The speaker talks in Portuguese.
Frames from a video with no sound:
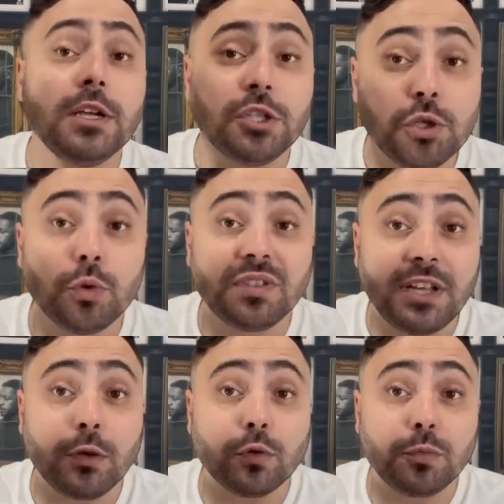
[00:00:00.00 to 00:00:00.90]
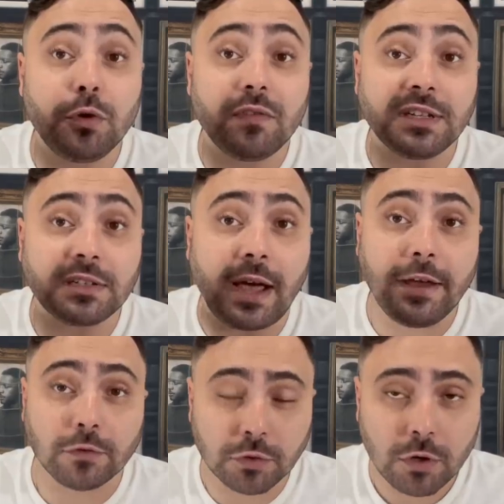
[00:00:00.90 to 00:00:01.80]
de 200 mil
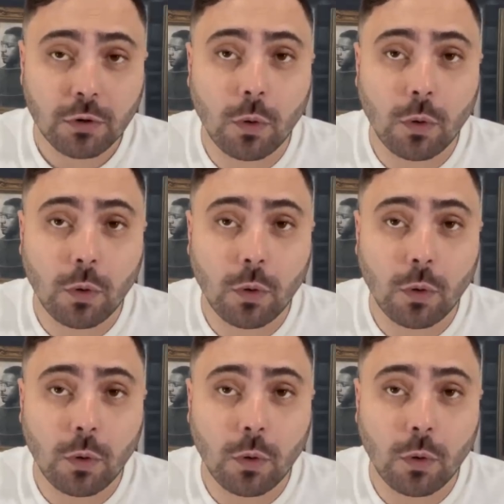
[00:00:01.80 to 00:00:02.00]
vascaínos?